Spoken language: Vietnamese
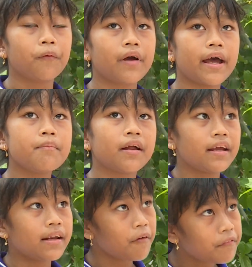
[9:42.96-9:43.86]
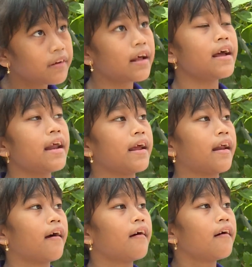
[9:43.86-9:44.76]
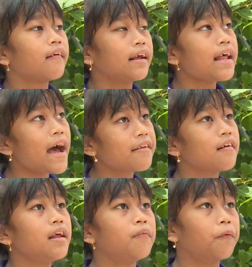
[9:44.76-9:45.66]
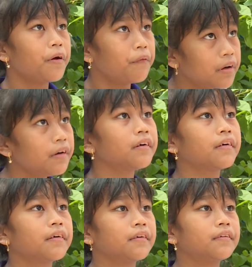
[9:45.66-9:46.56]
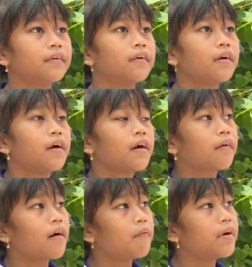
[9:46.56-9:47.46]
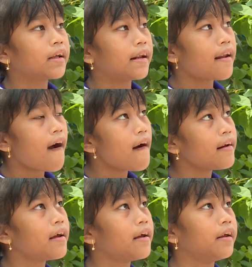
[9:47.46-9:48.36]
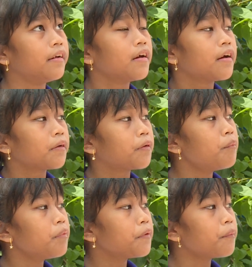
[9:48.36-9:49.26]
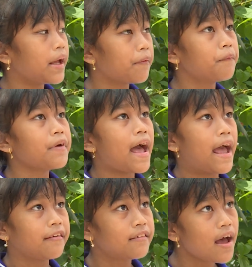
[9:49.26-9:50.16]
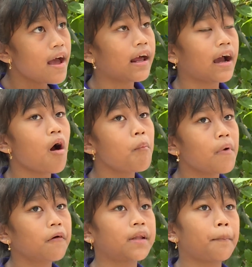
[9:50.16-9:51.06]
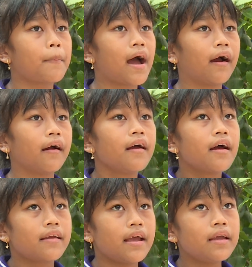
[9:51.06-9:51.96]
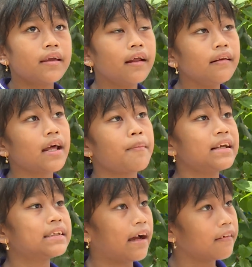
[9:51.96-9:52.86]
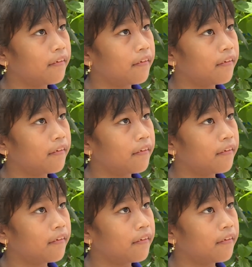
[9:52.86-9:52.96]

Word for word: một cái bình inox như thế này nè để thay cho ly mũ để uống nước. Còn bên cạnh đó thì chúng em cũng đã hạn chế là không bao tập bằng giấy kính đã bán sẵn